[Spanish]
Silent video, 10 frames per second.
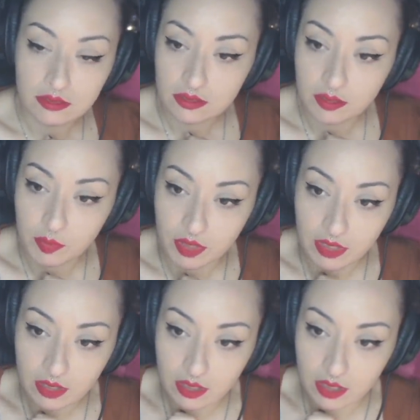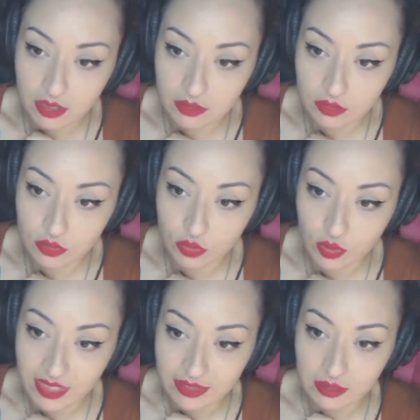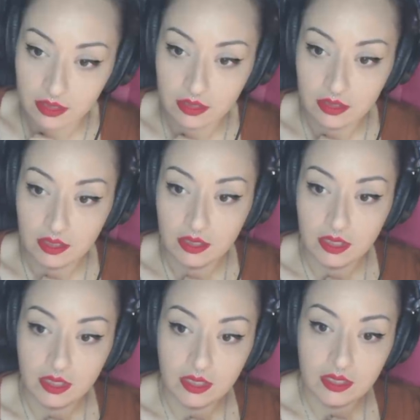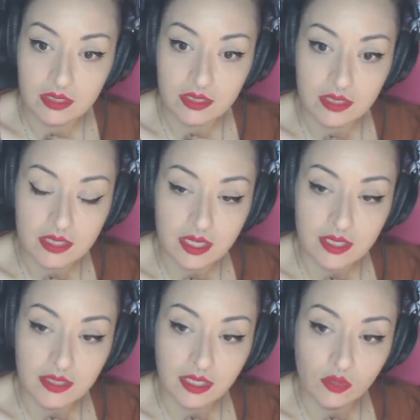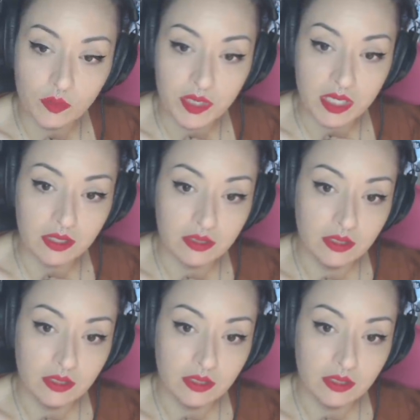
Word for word: ¿Qué pone ahí? Cantoret está en el teatro, mira,